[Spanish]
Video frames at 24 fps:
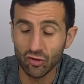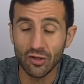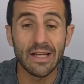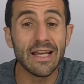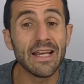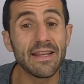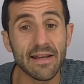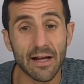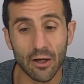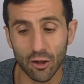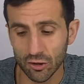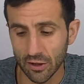Y
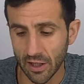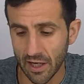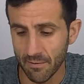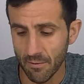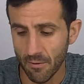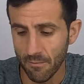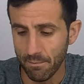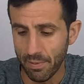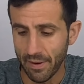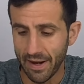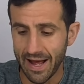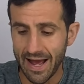ya lo
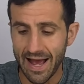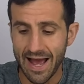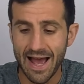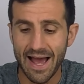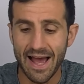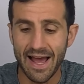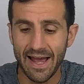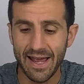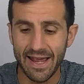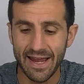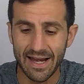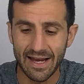tenemos
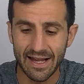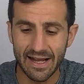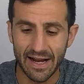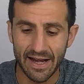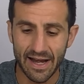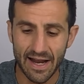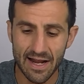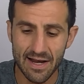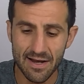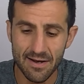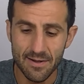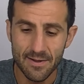para el
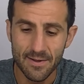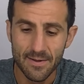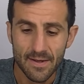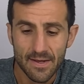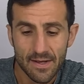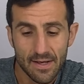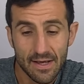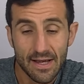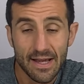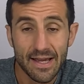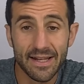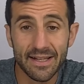canal.
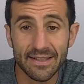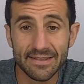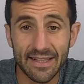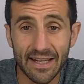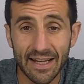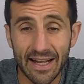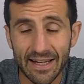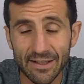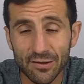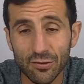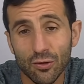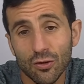En este
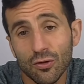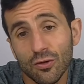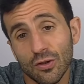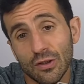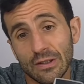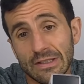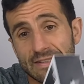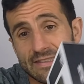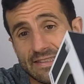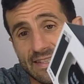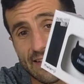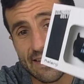caso se